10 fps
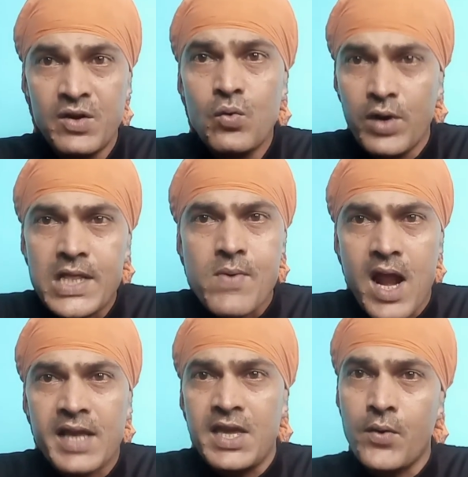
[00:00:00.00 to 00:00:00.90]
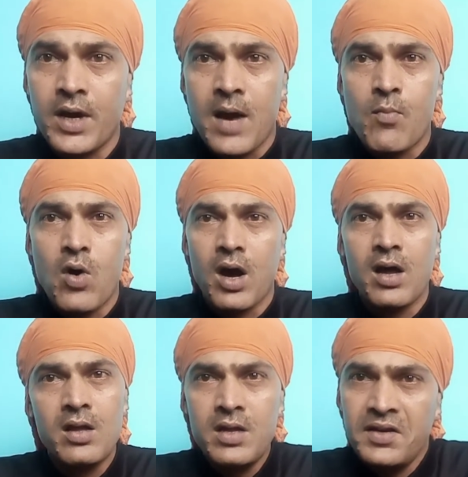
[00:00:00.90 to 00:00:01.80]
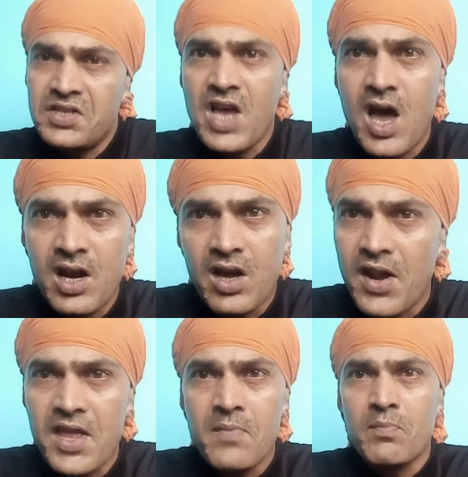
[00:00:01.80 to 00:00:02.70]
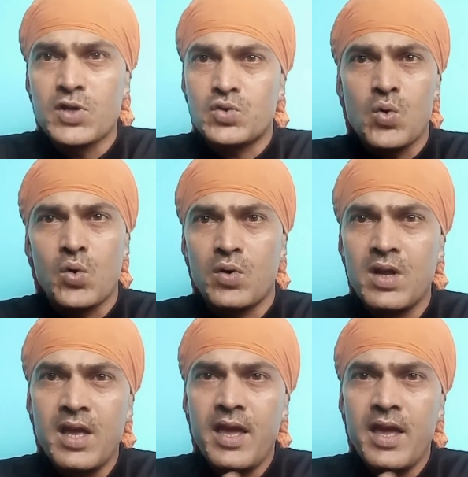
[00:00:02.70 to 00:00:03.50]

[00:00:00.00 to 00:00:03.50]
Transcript: उनके द्वारा किए हुए कामों का किसान गरीब मजदूर